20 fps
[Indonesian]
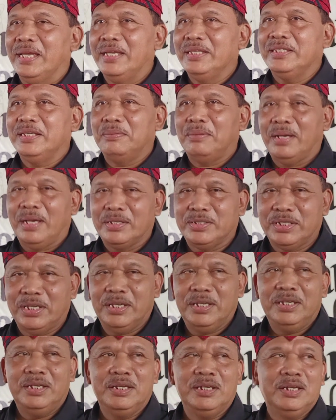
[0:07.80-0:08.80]
Oke, terima
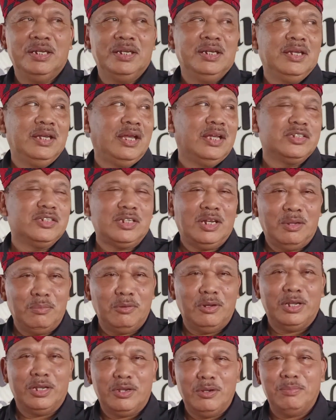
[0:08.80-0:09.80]
kasih.
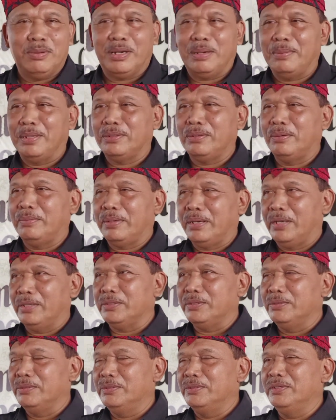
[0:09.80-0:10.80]
Assalamualaikum warahmatullahi
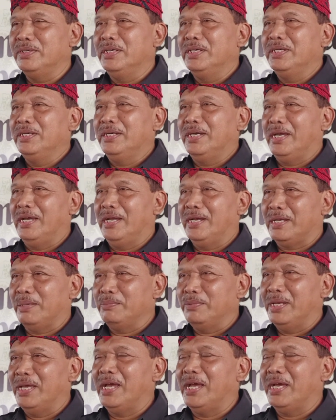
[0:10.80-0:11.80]
wabarakatuh.
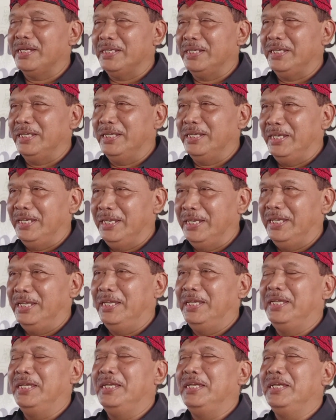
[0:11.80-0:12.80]
Alhamdulillah hari
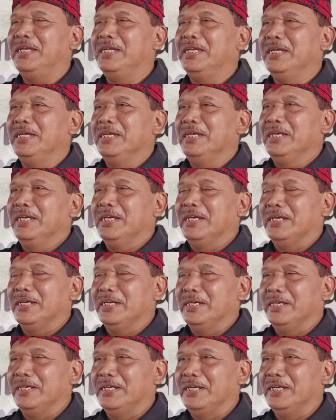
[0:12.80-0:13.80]
ini
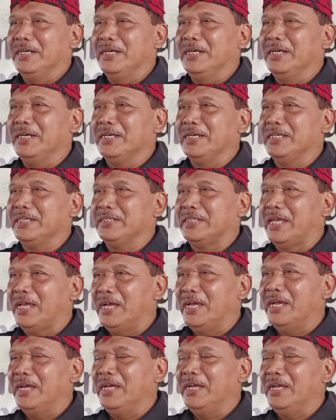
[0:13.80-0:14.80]
uh,
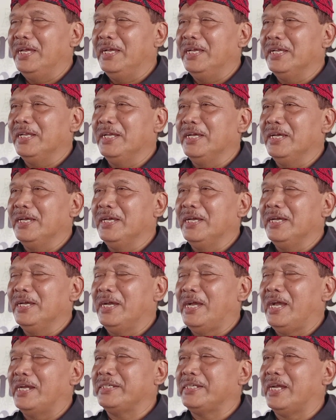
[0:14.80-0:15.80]
kita
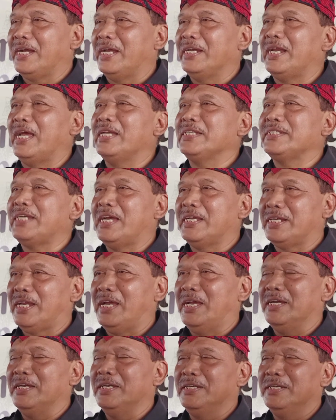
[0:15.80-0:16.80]
adakan
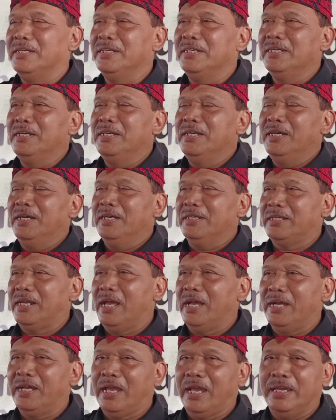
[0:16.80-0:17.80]
acara
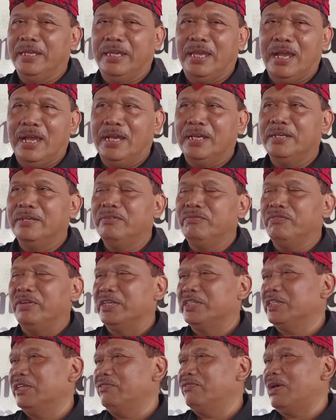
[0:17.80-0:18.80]
rangkaian
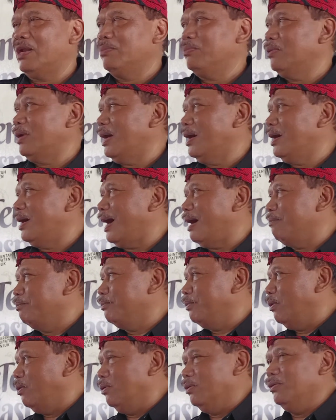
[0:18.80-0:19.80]
Festival Pulang
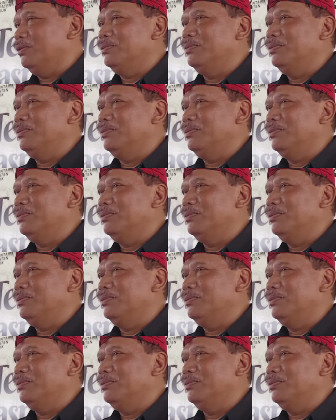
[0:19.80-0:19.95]
Kampung.